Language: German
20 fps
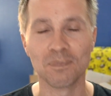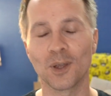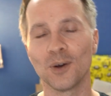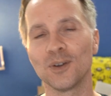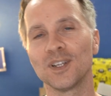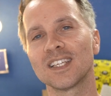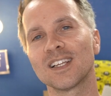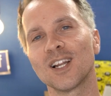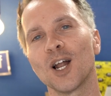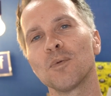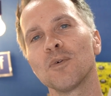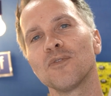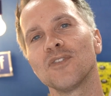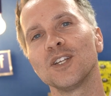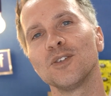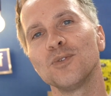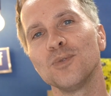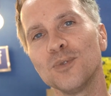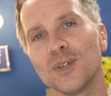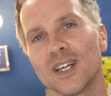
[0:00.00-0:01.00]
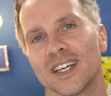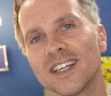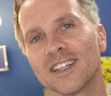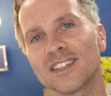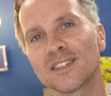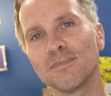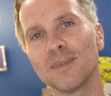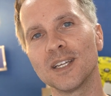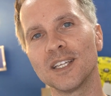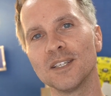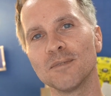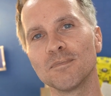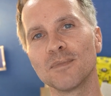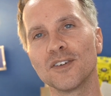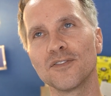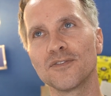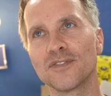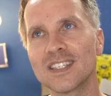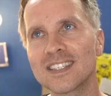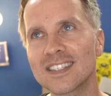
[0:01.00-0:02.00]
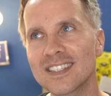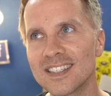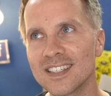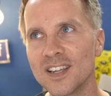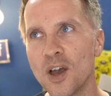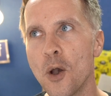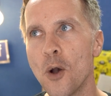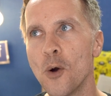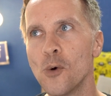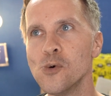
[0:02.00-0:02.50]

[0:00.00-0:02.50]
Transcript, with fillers: Und ich glaube, wenn du da jetzt mit einem gewissen